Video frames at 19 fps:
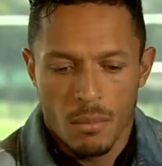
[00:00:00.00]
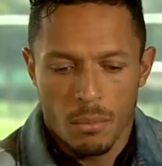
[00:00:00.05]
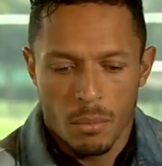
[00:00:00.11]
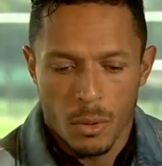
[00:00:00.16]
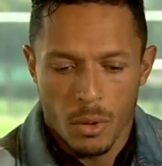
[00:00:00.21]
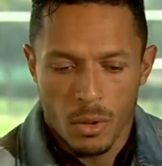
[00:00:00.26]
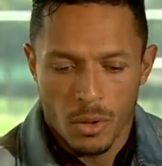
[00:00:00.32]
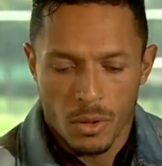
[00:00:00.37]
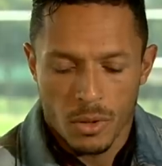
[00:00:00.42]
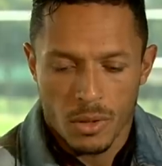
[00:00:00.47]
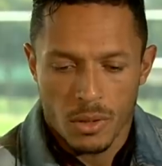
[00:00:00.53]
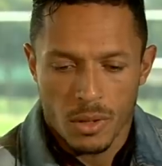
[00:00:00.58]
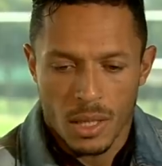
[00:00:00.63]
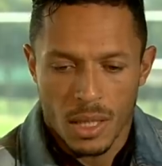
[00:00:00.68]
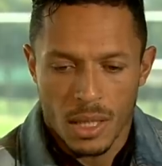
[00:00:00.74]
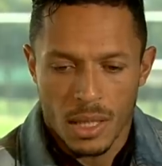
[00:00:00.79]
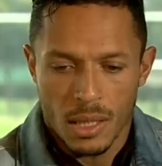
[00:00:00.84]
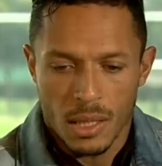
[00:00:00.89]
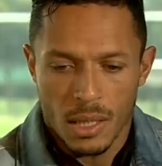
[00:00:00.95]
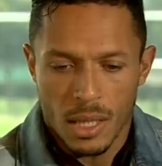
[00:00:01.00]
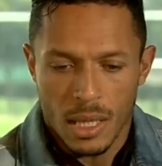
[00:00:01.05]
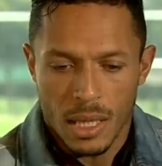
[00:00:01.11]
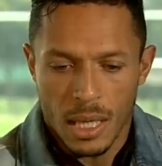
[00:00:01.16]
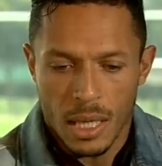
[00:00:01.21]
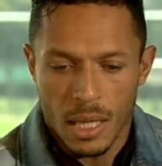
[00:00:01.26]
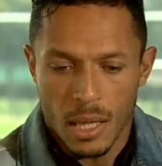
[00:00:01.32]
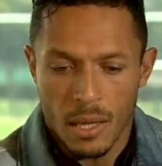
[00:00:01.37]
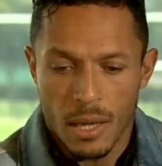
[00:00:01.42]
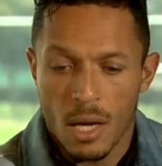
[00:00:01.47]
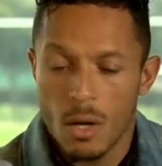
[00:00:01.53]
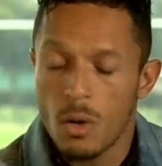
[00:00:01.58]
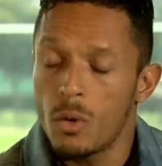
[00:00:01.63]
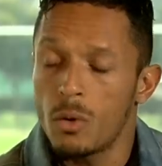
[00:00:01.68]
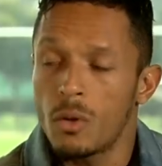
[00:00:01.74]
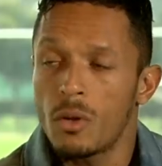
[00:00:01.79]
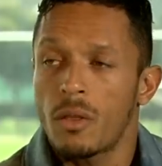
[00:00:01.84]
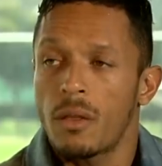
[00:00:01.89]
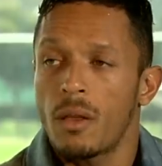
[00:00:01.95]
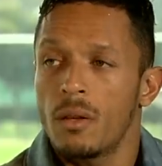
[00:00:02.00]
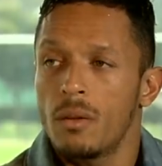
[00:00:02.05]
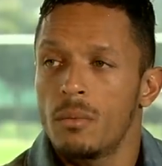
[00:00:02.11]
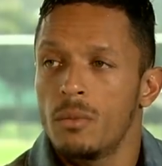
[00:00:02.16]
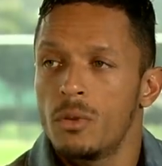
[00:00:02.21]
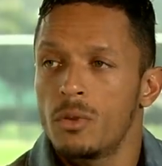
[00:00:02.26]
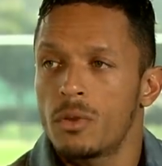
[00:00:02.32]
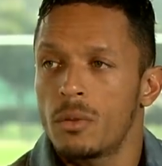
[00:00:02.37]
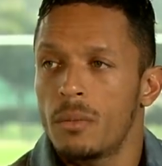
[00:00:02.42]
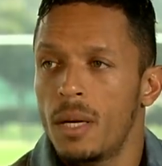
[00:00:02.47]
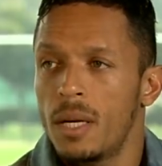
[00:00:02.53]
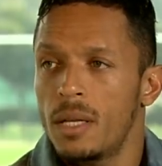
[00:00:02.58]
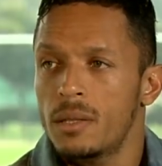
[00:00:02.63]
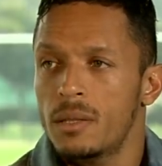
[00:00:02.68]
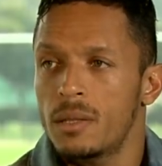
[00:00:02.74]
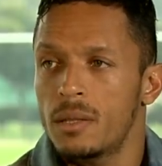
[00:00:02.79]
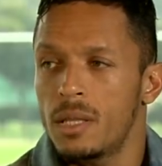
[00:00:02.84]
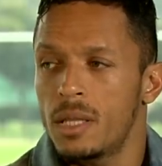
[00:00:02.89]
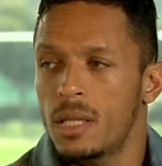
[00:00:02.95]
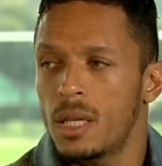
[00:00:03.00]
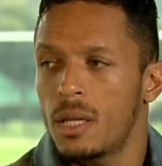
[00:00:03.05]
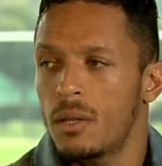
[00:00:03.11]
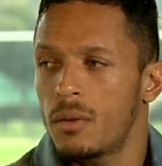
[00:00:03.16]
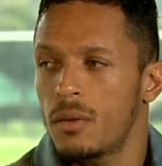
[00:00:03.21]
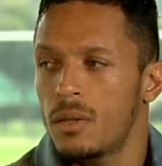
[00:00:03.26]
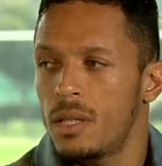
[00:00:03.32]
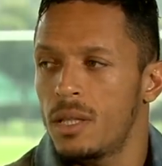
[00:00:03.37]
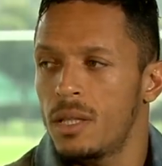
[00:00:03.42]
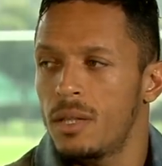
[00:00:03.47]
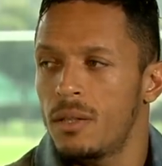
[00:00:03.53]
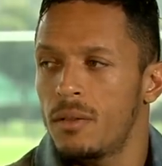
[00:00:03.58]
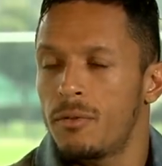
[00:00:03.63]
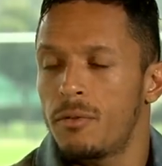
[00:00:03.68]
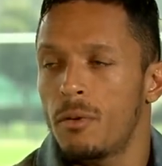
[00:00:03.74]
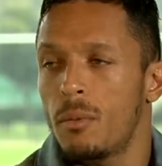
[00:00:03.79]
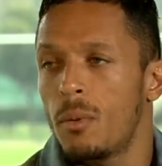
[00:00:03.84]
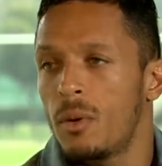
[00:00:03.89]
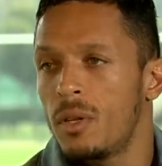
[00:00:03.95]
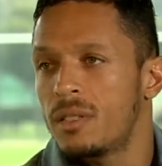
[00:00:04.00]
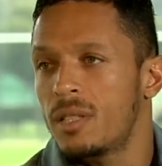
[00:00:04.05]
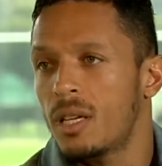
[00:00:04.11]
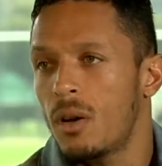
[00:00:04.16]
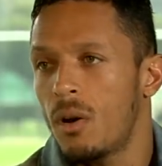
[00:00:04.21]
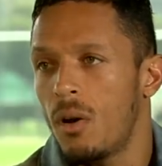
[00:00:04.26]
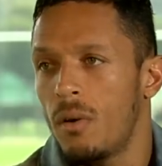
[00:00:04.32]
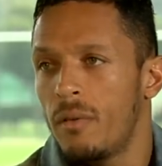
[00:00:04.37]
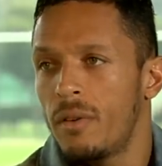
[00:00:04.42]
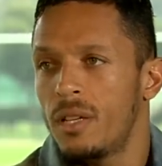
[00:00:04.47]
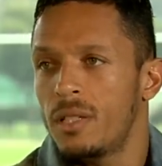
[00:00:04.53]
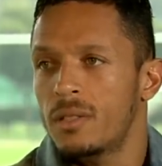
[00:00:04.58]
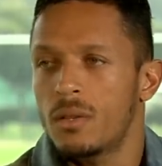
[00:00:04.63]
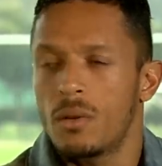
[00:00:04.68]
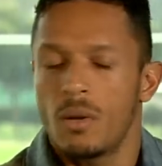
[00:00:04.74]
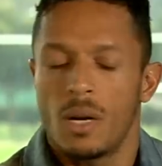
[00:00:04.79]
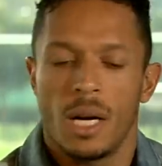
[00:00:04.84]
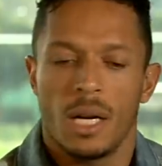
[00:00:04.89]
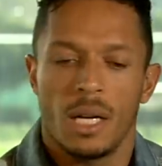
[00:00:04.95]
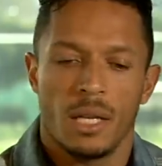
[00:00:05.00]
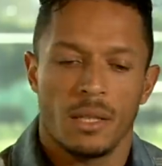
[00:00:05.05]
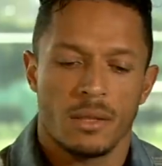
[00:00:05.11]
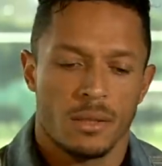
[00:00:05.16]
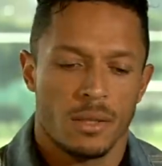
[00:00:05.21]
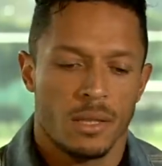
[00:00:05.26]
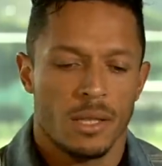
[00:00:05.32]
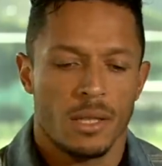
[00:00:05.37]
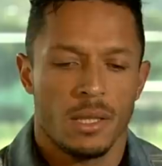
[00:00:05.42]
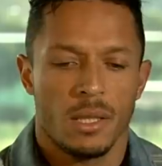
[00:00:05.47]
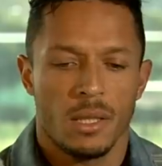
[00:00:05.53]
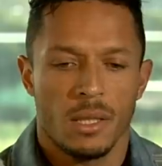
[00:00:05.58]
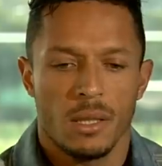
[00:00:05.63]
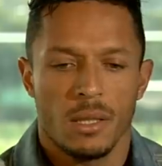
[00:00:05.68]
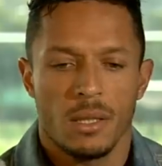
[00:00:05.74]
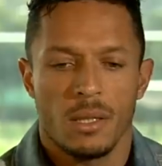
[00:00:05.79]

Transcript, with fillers: pues a, cada día conociendo mucho más y claro, y futbolistas jóvenes con ganas y